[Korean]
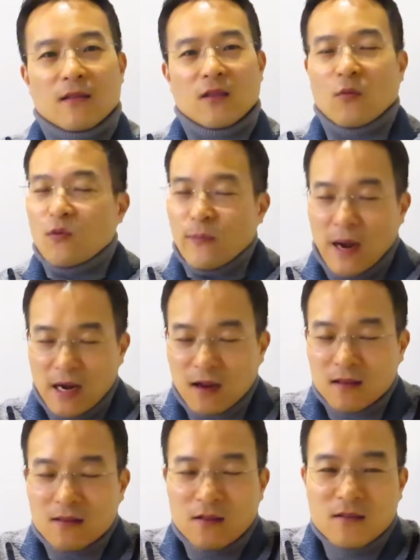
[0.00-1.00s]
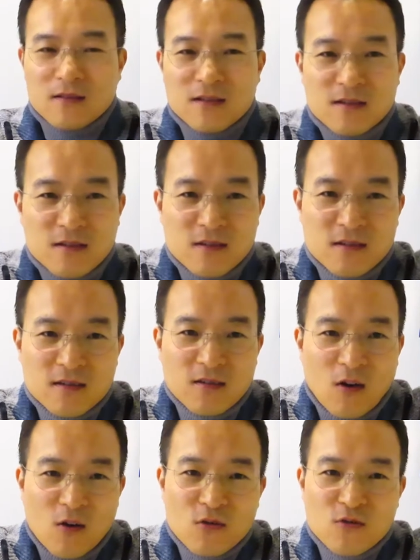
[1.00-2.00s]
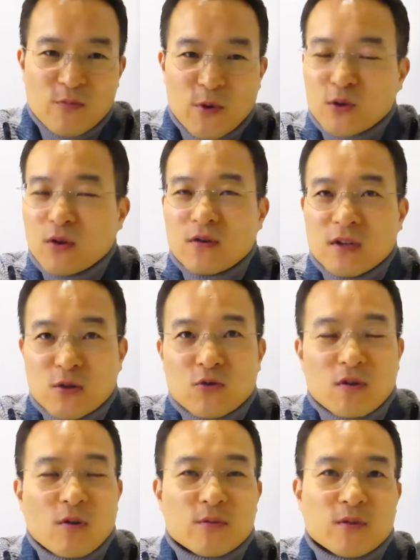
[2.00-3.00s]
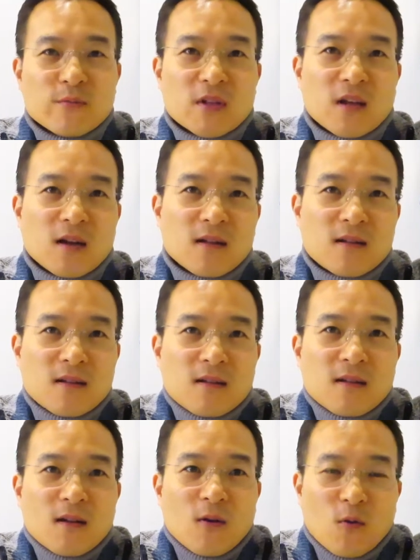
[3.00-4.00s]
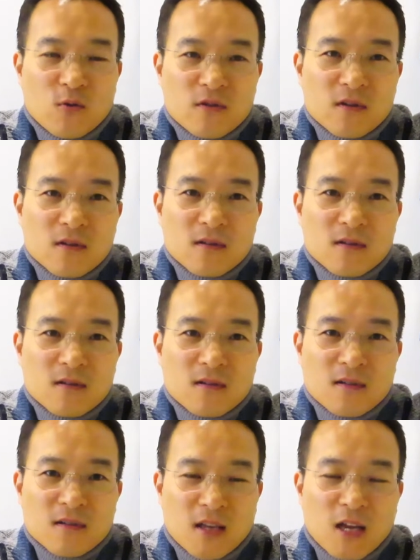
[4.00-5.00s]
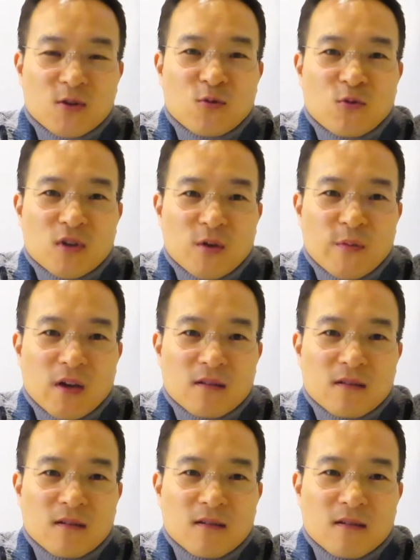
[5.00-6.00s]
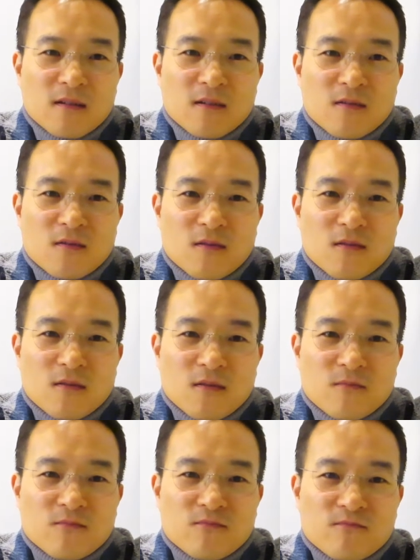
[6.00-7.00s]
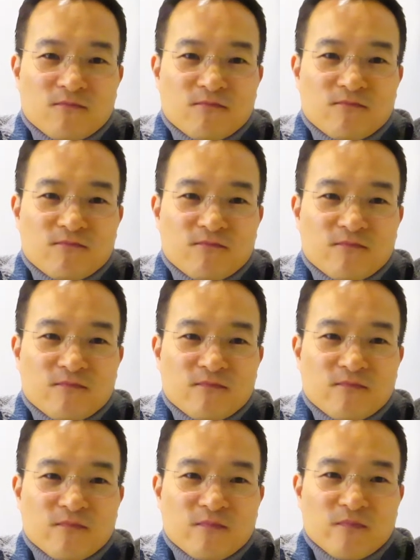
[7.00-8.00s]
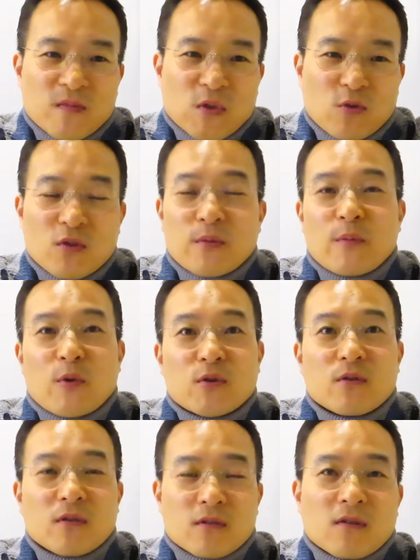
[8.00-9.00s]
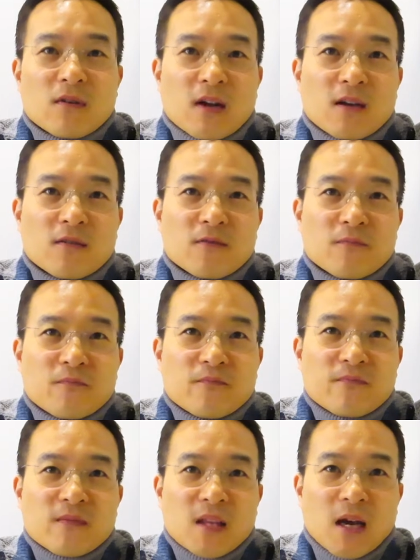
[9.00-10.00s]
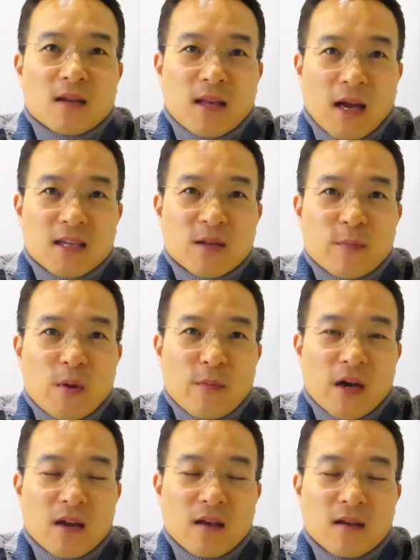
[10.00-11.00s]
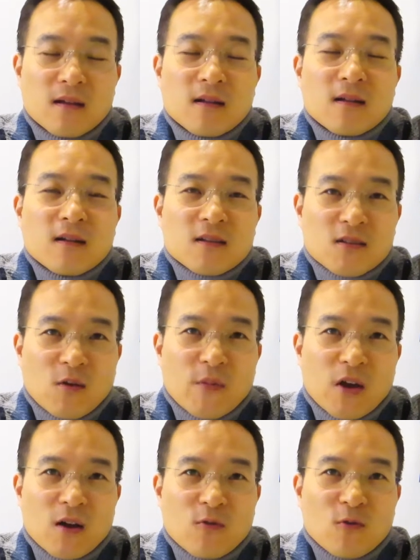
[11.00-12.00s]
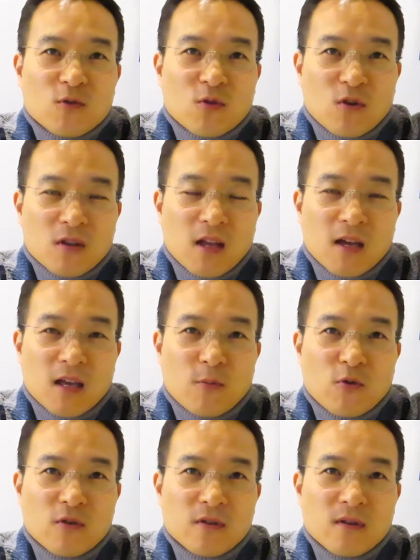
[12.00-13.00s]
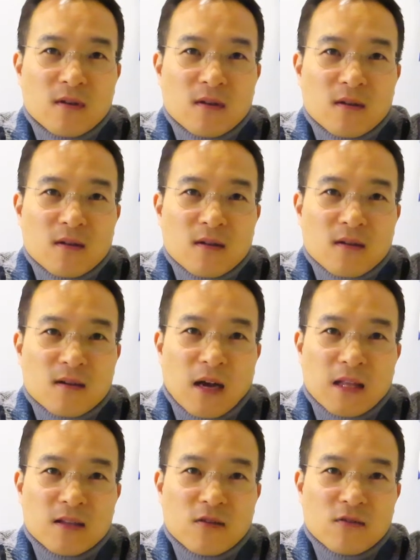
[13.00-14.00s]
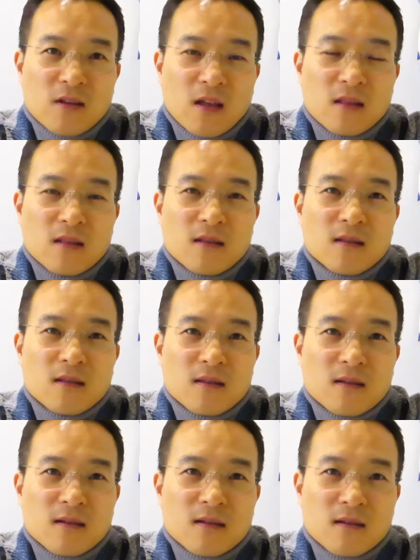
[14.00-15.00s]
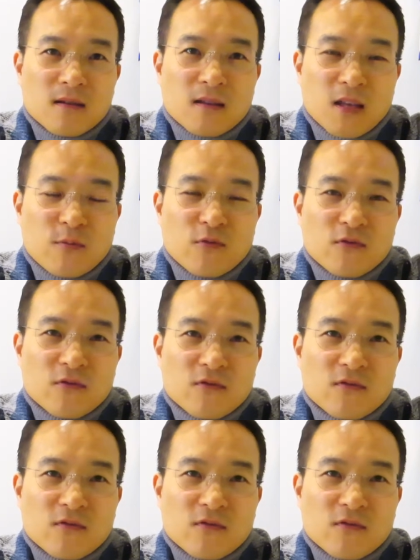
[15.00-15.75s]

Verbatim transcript: 너무 밝았던 그 얼굴 표정을 잊을 수가 없습니다. 오늘 찾으러 오시면 음, 손님의 표정은 어떨까요? 약 40년 만에 선명하고 또렷하게 보는 그 안정된 그 기분.